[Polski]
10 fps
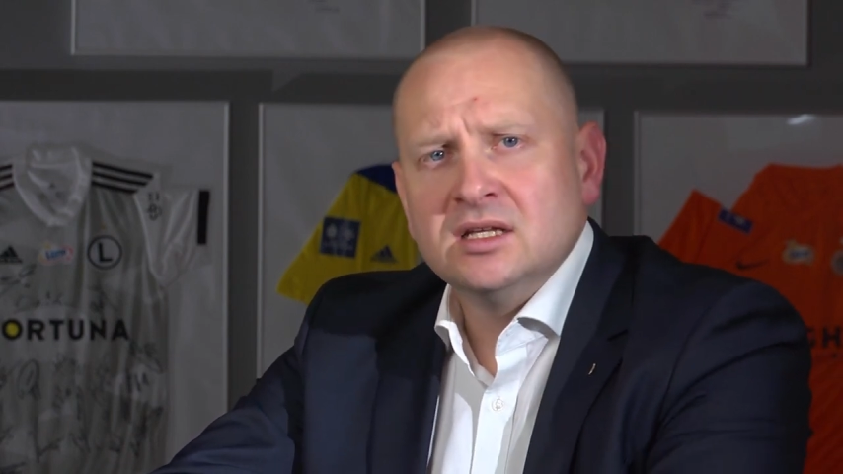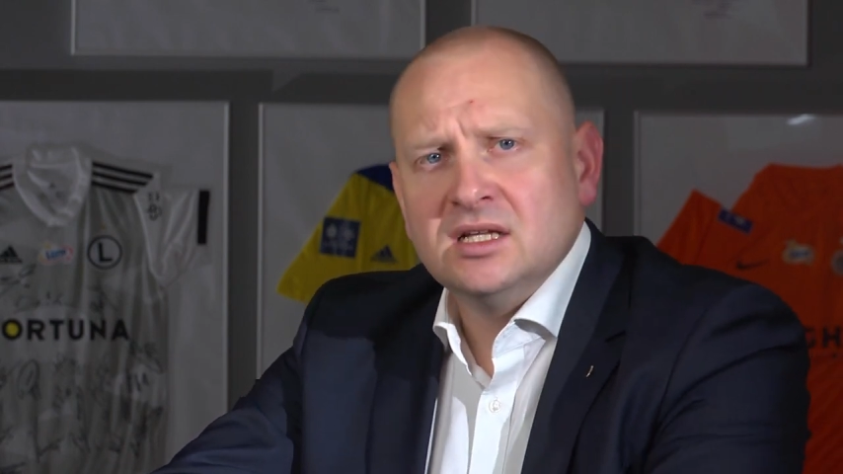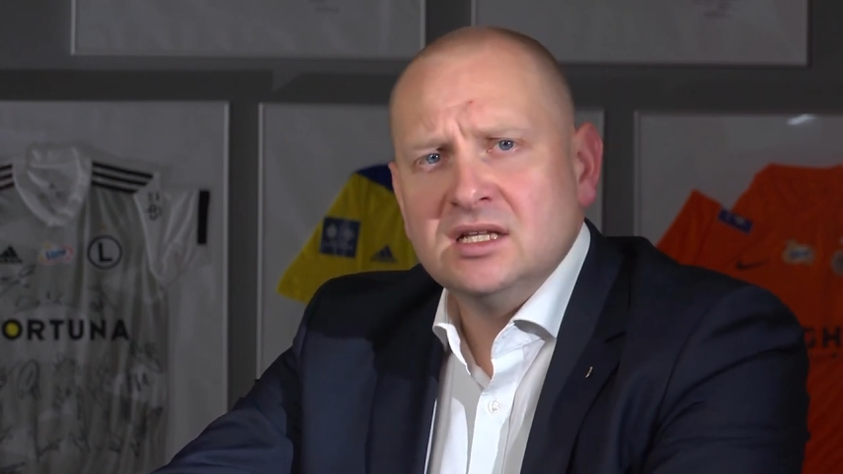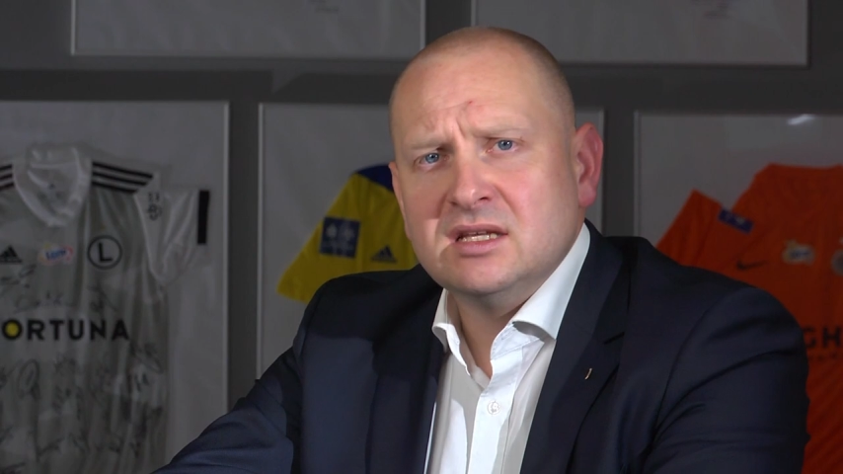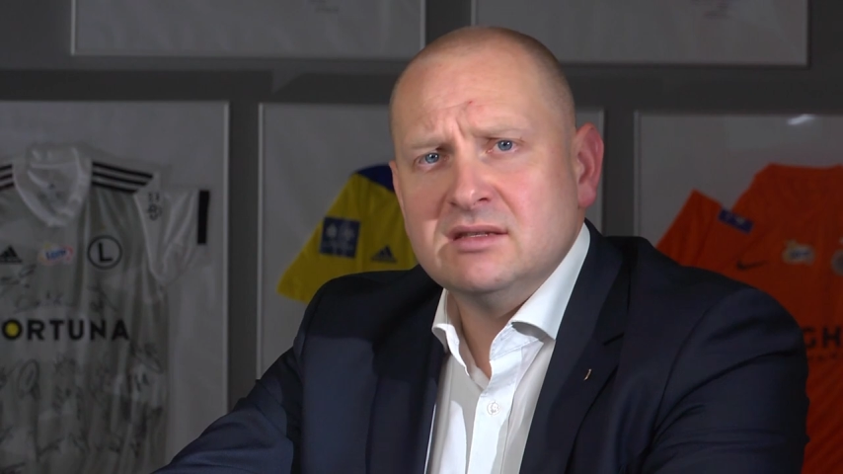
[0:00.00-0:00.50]

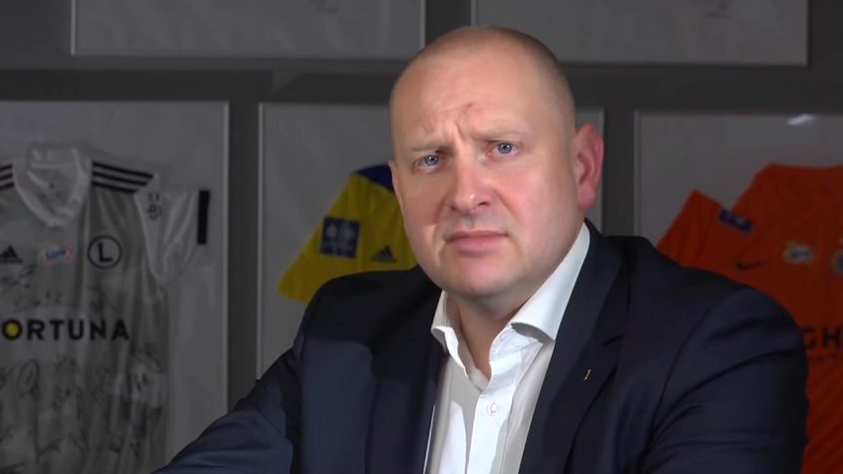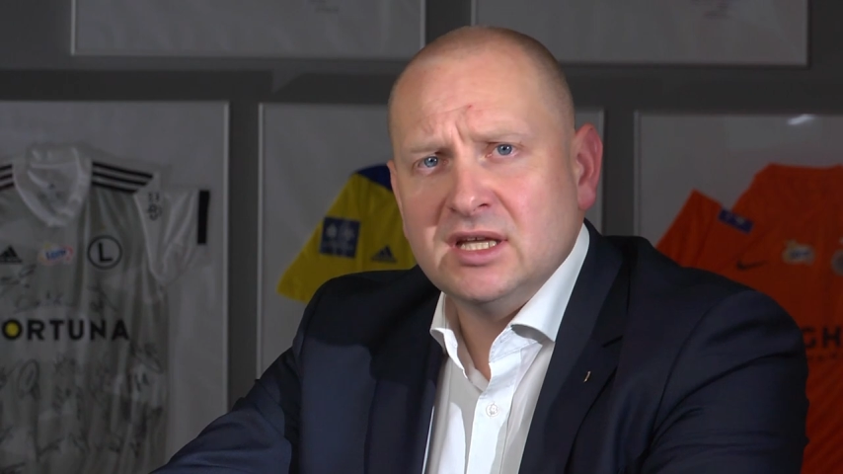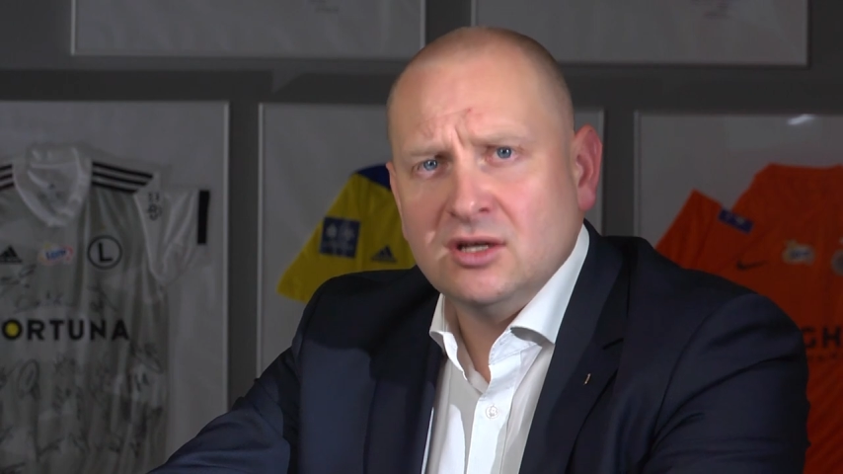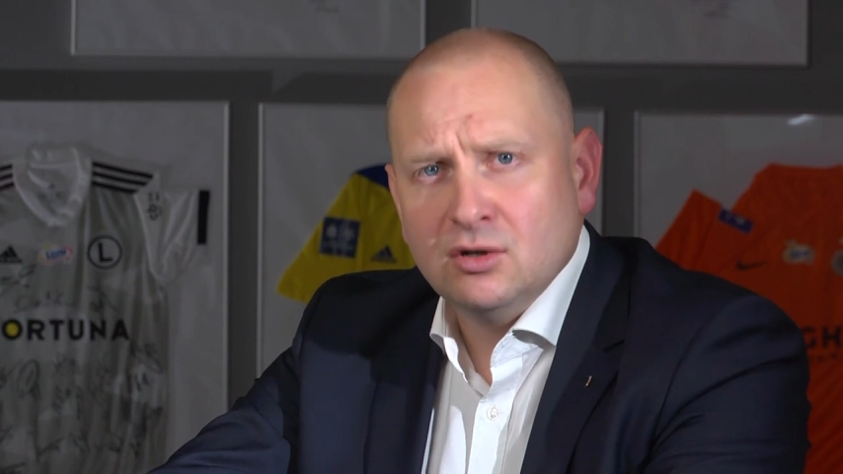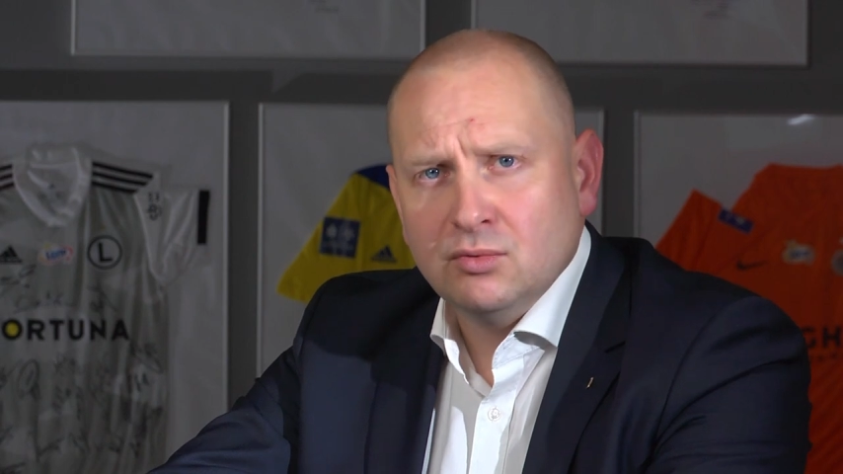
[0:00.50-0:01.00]
zalecam
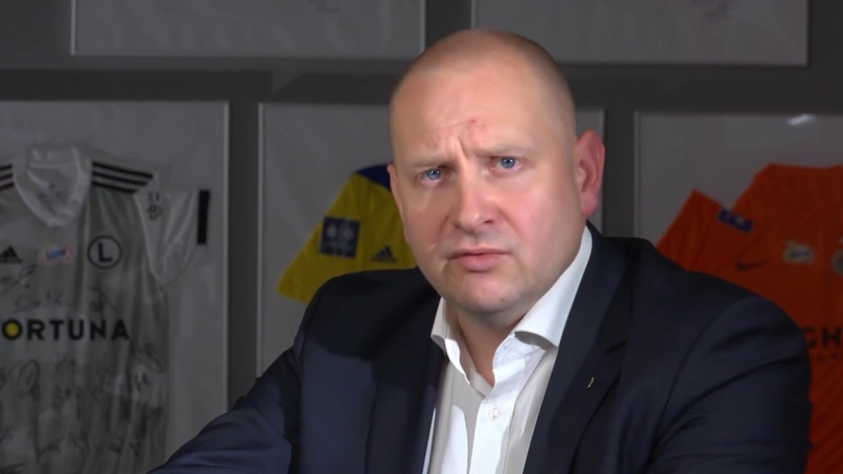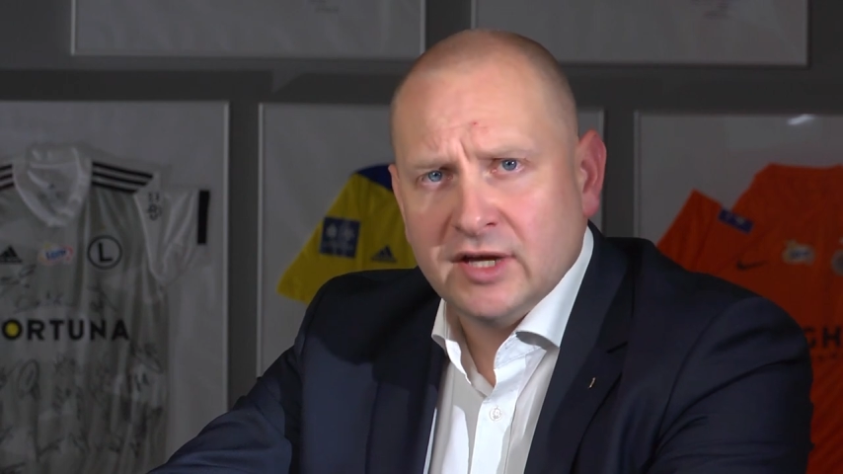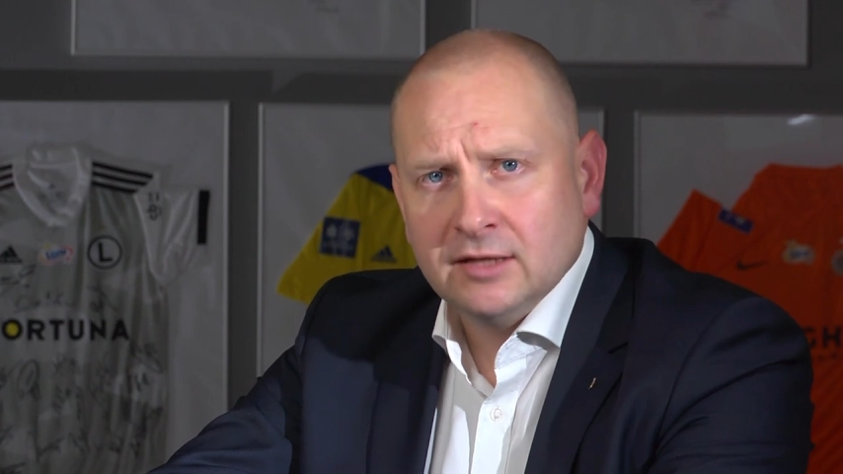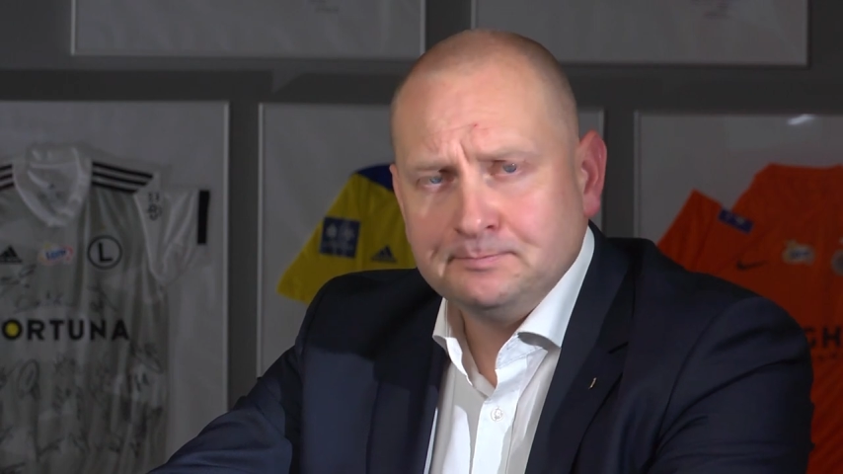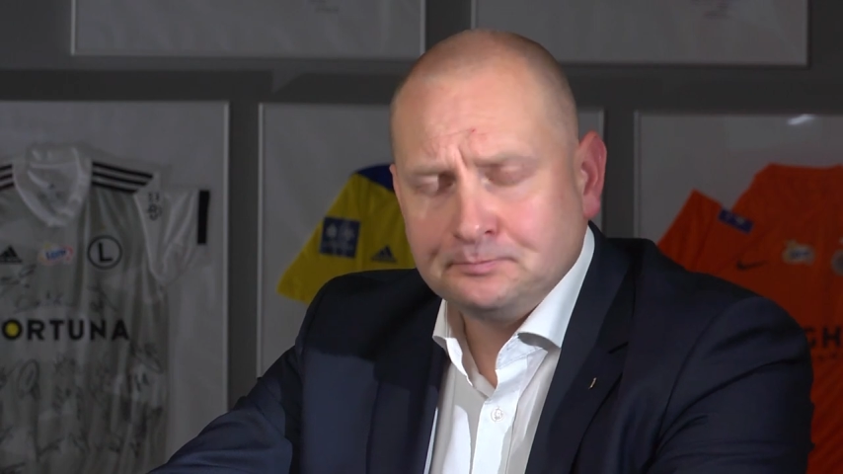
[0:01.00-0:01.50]
zmianę obuwia